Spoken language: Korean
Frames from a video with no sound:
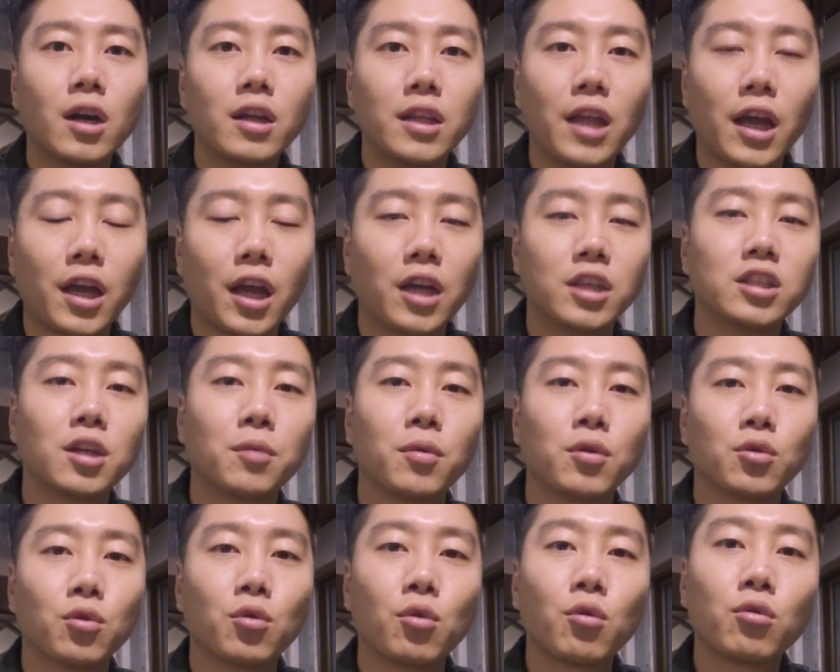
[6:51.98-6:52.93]
내
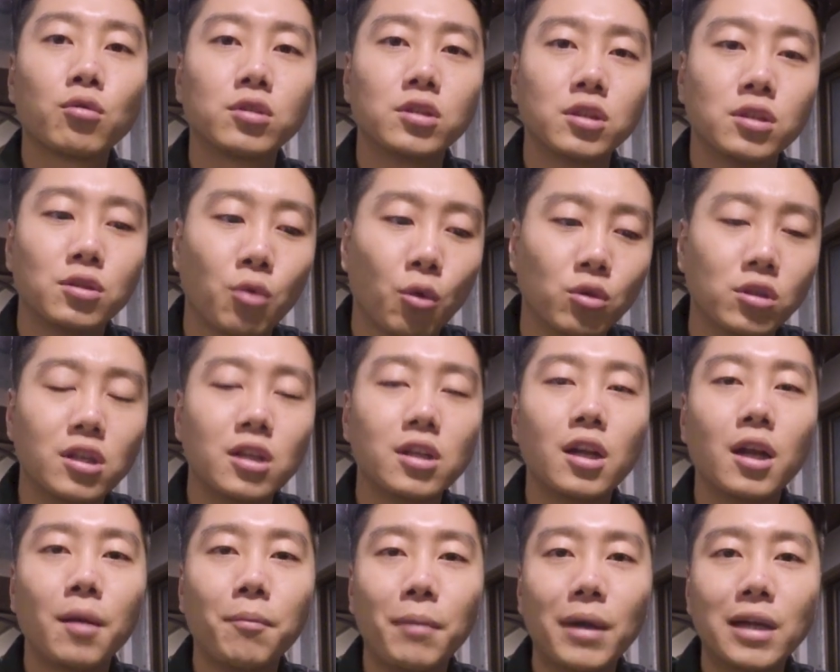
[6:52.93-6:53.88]
계좌번호로 그 돈을
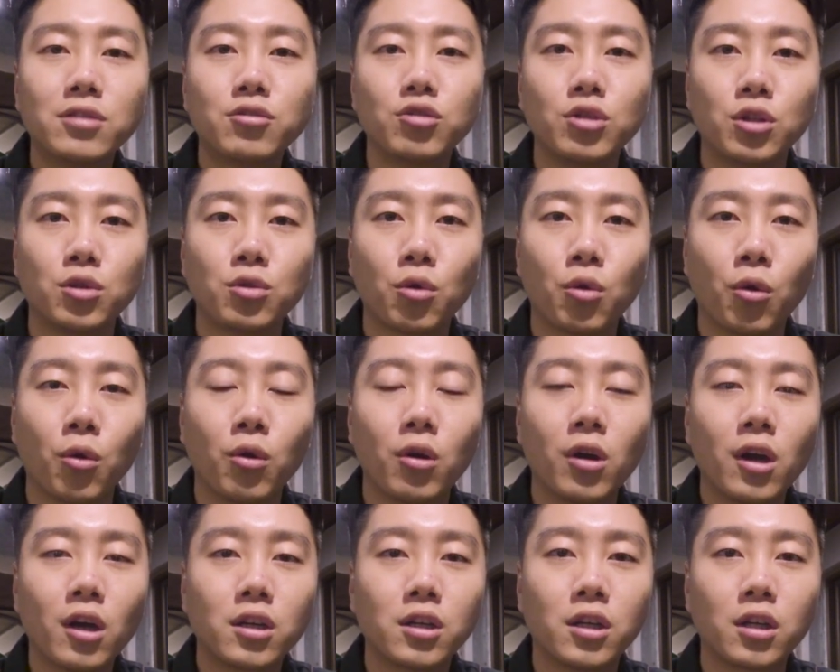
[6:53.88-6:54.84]
뺄 수 있도록
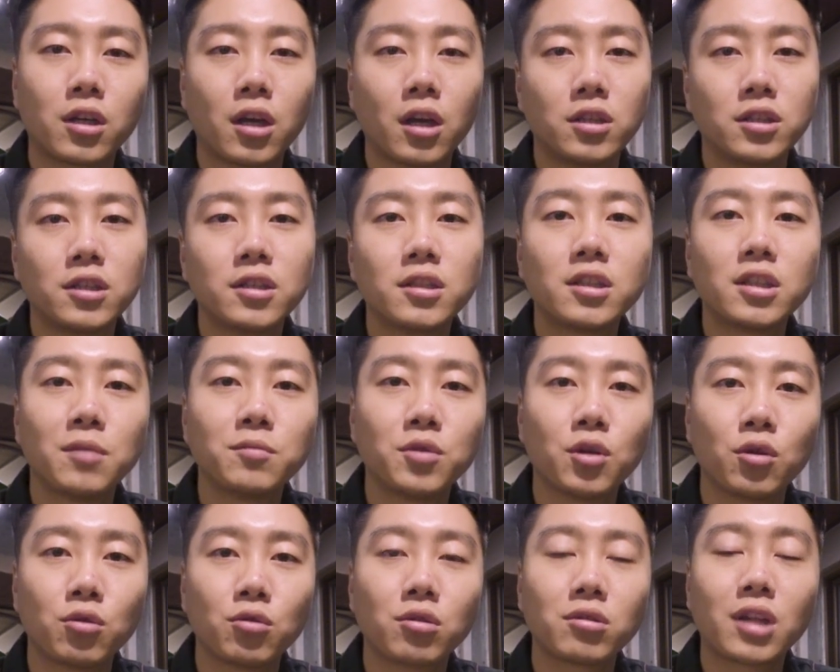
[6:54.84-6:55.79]
그렇게
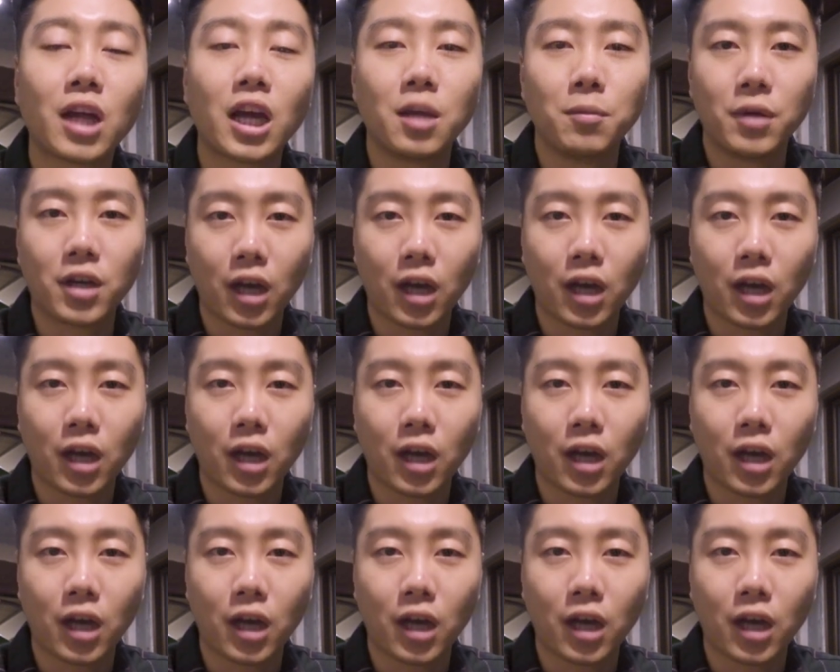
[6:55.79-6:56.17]
시스템적으로 다 이미